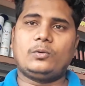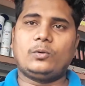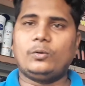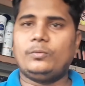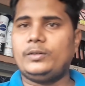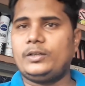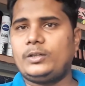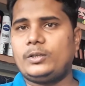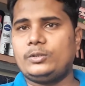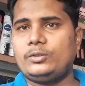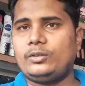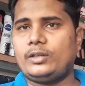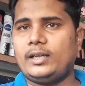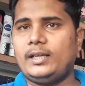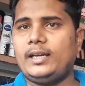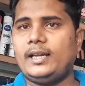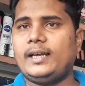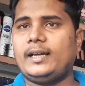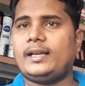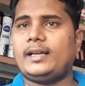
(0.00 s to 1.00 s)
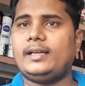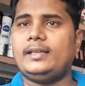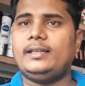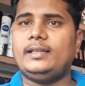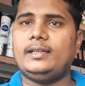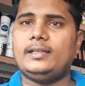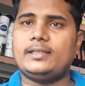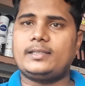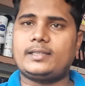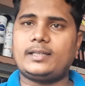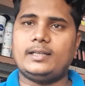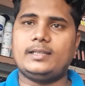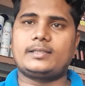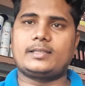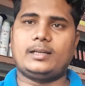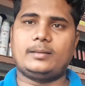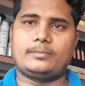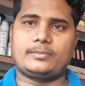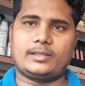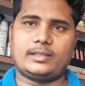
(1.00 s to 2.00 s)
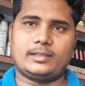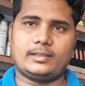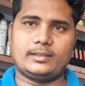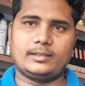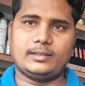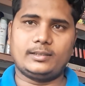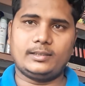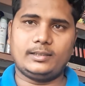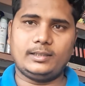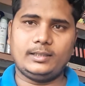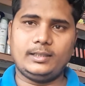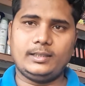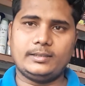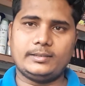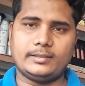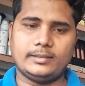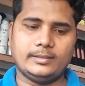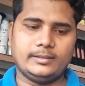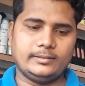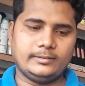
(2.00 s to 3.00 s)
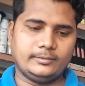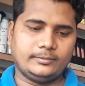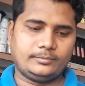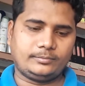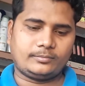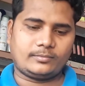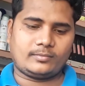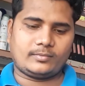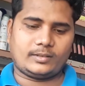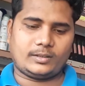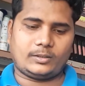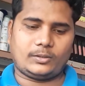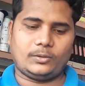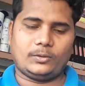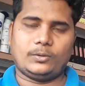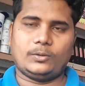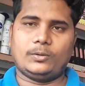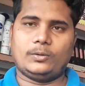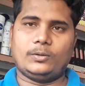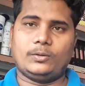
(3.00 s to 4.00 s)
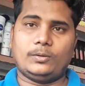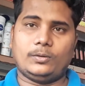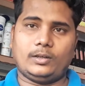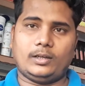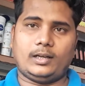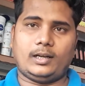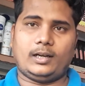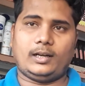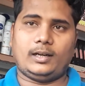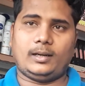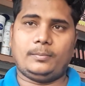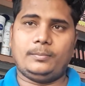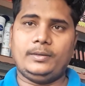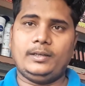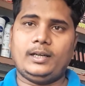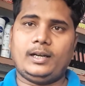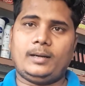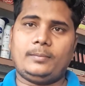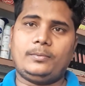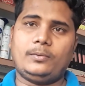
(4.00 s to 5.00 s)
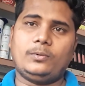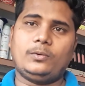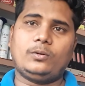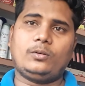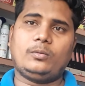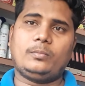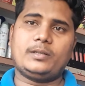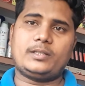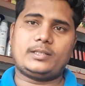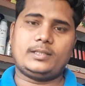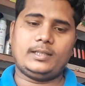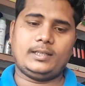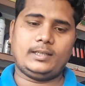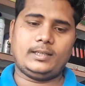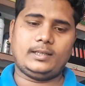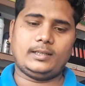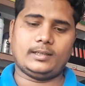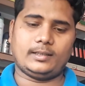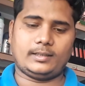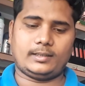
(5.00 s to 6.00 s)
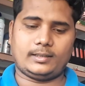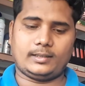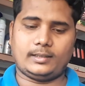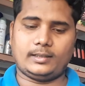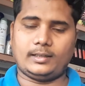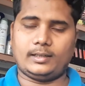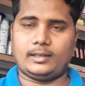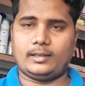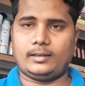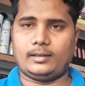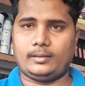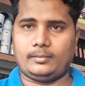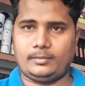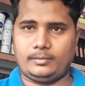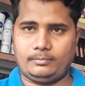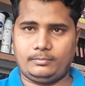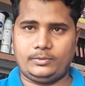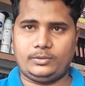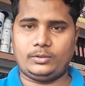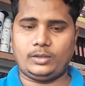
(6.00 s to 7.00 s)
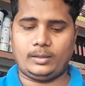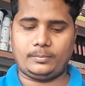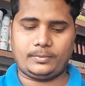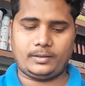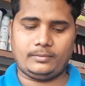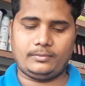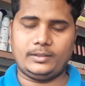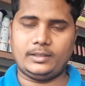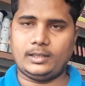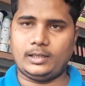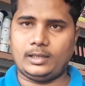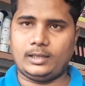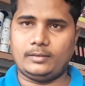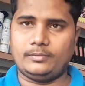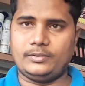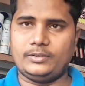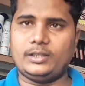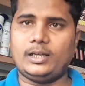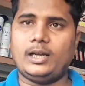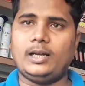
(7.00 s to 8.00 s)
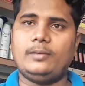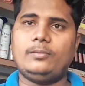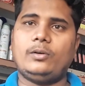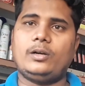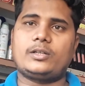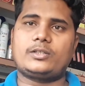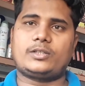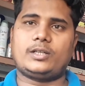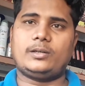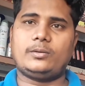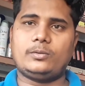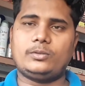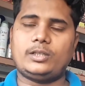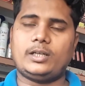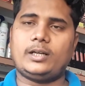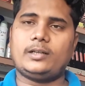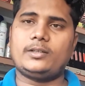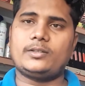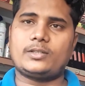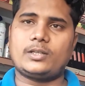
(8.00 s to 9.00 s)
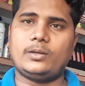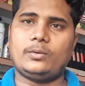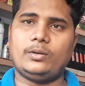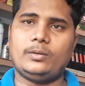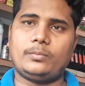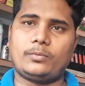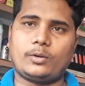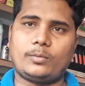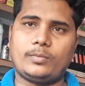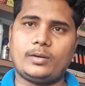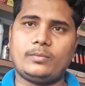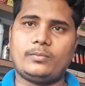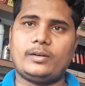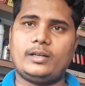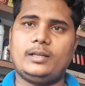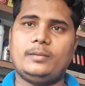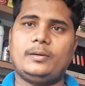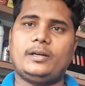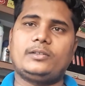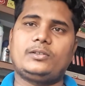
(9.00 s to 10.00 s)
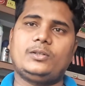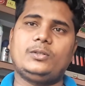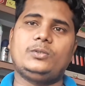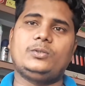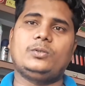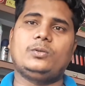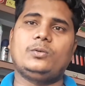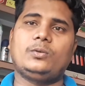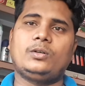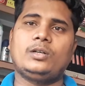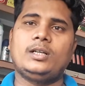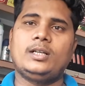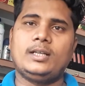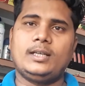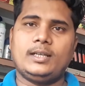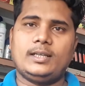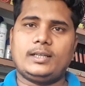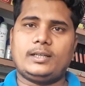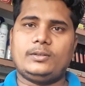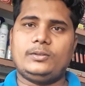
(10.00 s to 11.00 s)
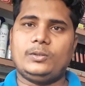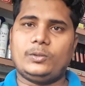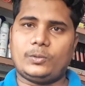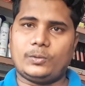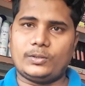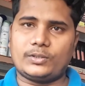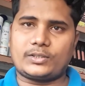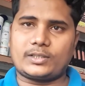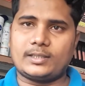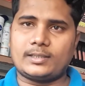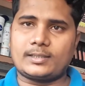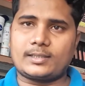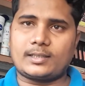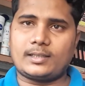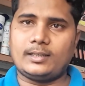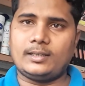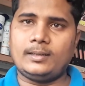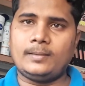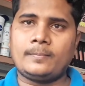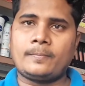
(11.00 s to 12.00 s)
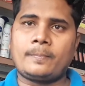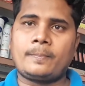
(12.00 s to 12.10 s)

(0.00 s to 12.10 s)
कोविड की जो नई लहर आई है इसके हिसाब से ठीक है जी तो अभी आप लोगों को बस ये जो आपका वीज़ा है वो एक्सटेंड हो जाएगा इसलिए कोई प्रॉब्लम वाली बात नहीं जो लोग कि ये क्वेश्चन थे